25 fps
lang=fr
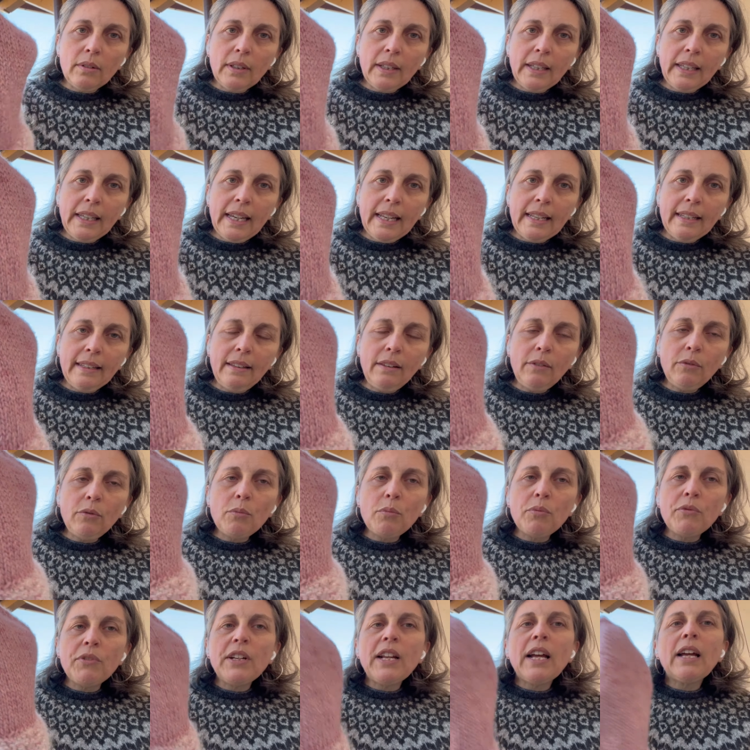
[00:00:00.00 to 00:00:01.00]
réalise.
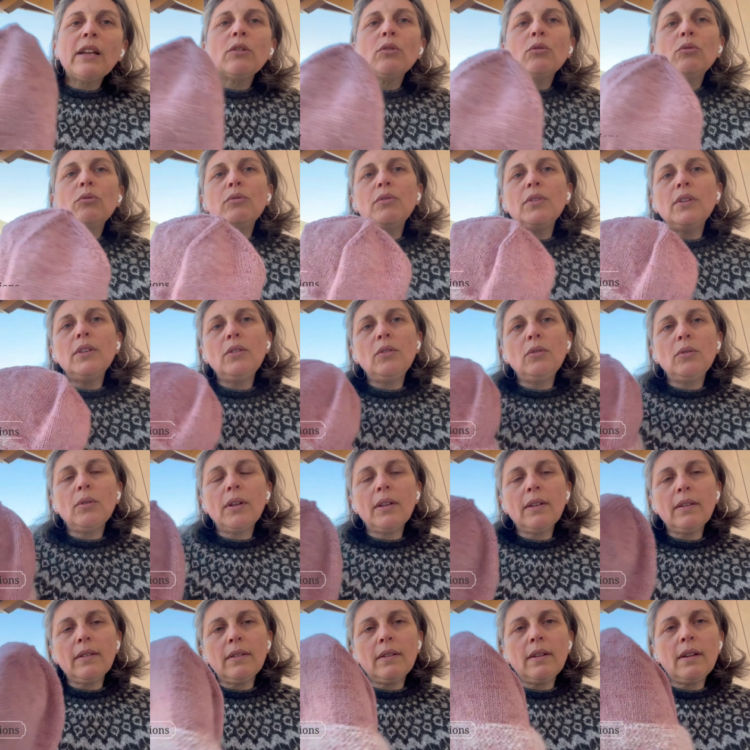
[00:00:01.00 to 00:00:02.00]
Vous pouvez la retrouver
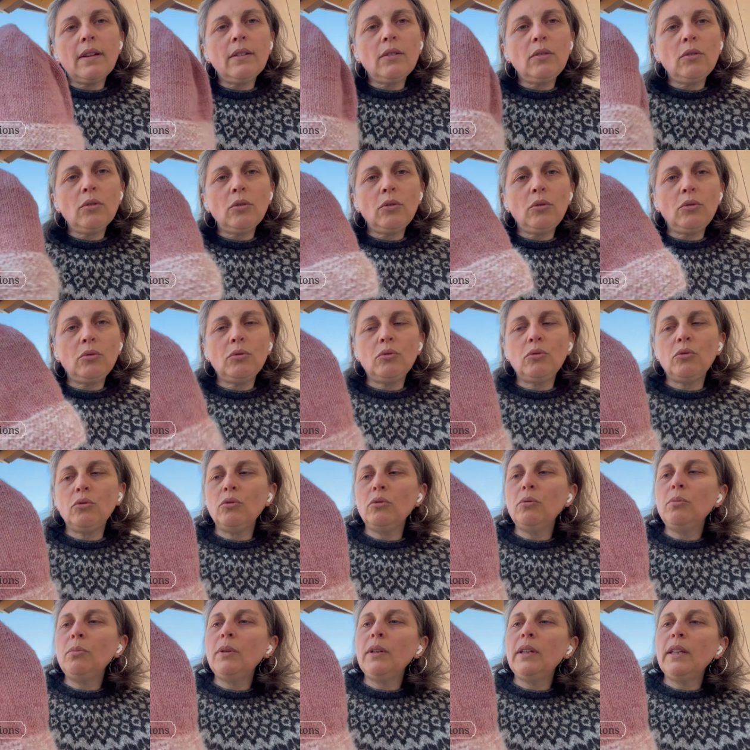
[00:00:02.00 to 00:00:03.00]
sur Insta, sur
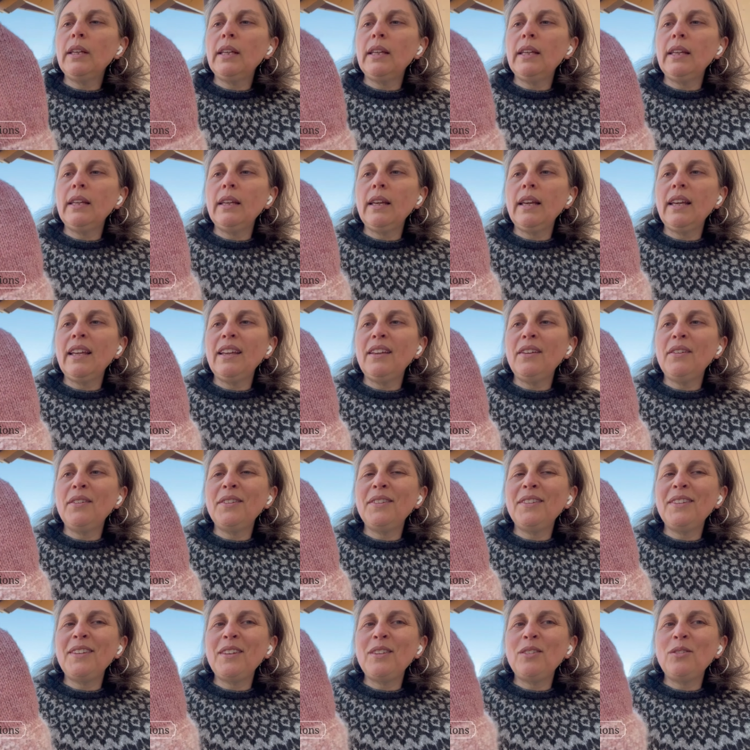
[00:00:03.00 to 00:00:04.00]
YouTube. Et
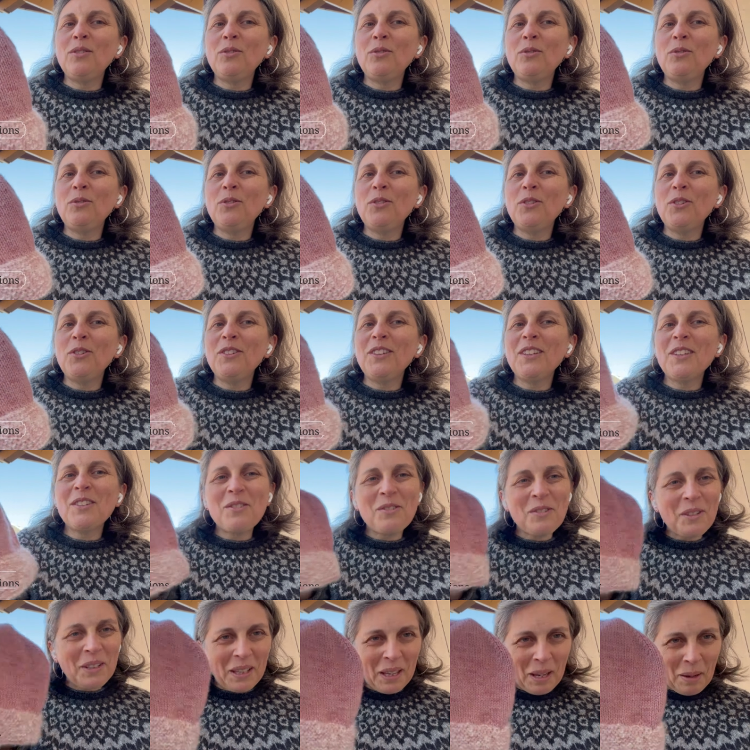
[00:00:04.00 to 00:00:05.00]
c'est une
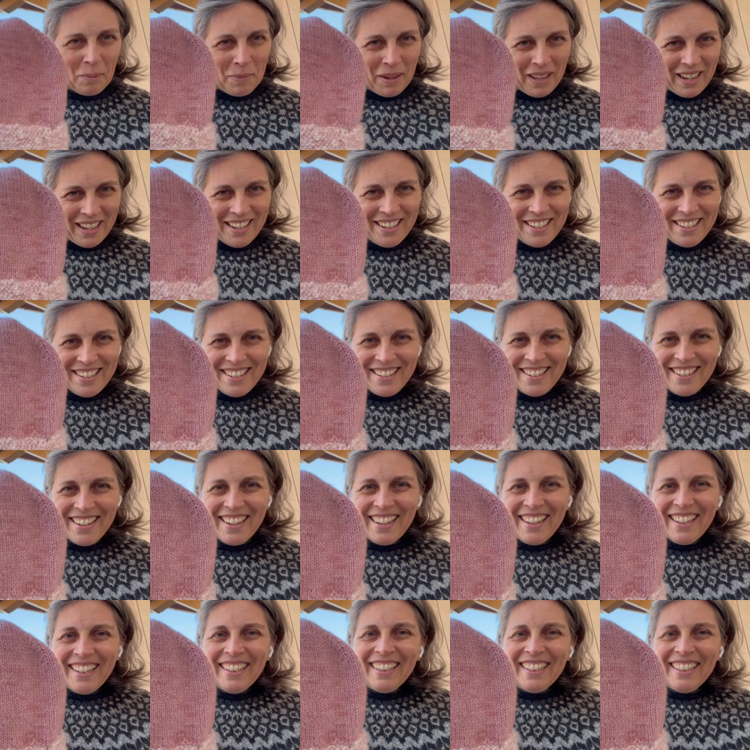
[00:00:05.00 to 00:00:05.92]
teinturière belge.